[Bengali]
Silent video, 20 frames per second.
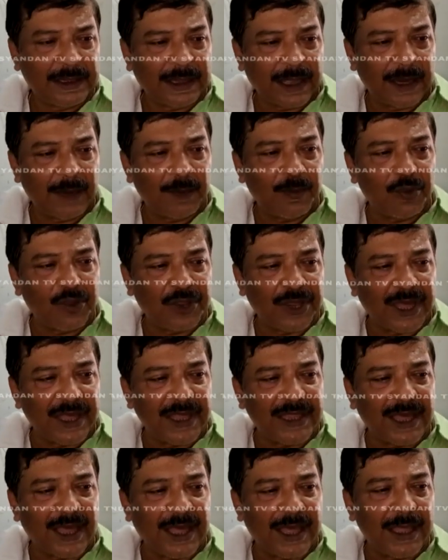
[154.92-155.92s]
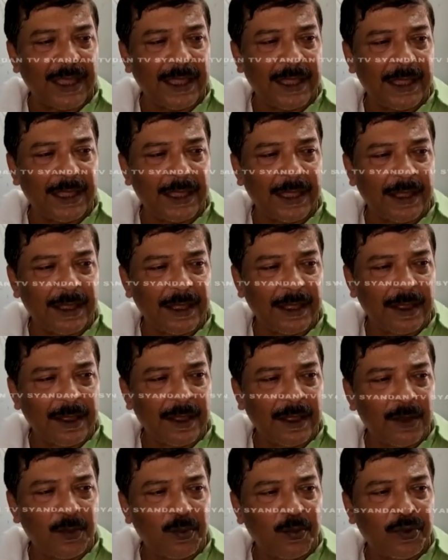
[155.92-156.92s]
তাহলে বোঝাই যায়
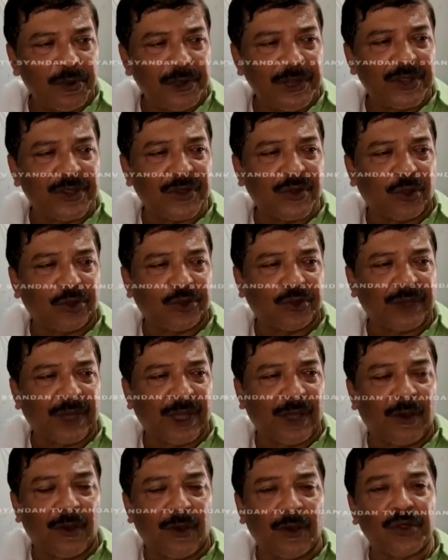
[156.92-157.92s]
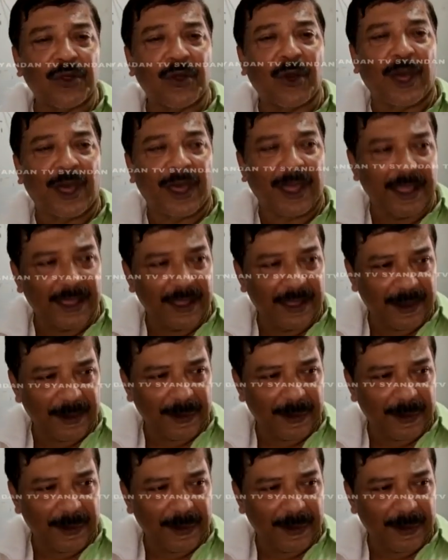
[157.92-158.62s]
পুলিশ কতটা অসহায়